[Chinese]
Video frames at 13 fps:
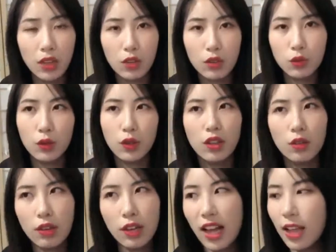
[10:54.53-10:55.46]
朋友圈，
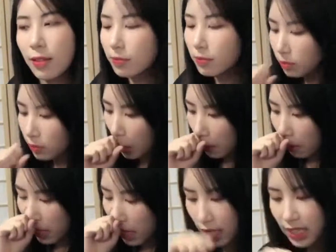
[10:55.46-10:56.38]
我看
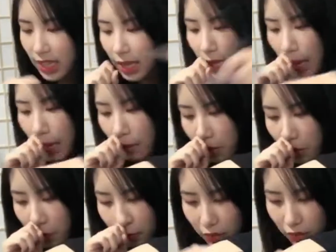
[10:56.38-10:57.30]
我看一下奈友
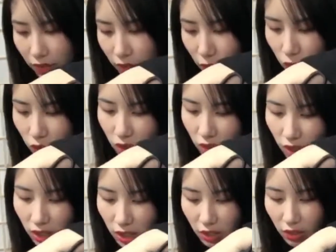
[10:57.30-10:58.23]
就是
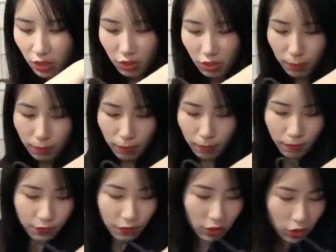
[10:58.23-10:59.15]

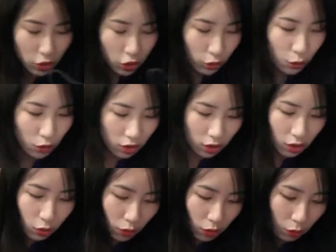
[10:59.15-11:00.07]
吃过这
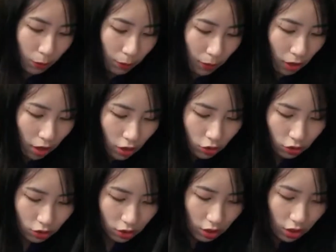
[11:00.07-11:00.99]
个做的冷泡，
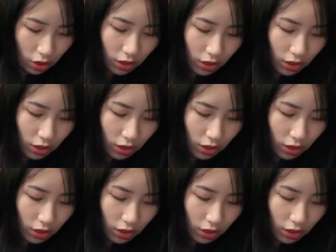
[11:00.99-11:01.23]
就是